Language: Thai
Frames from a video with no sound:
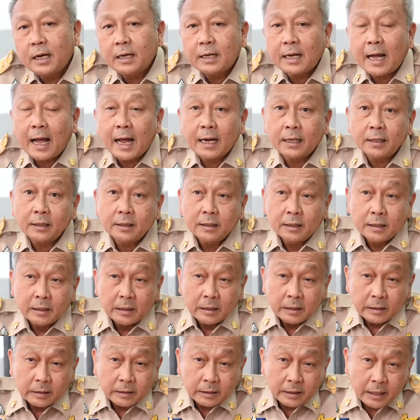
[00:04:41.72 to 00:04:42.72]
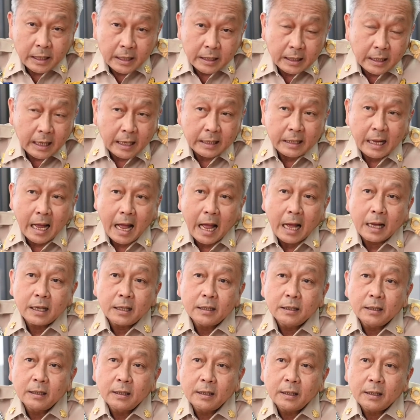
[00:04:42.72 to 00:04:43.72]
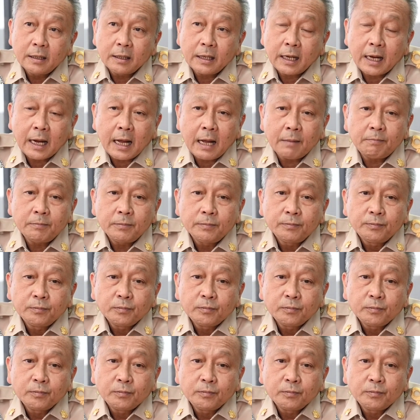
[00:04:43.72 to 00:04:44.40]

องการทิ้งขยะนะครับ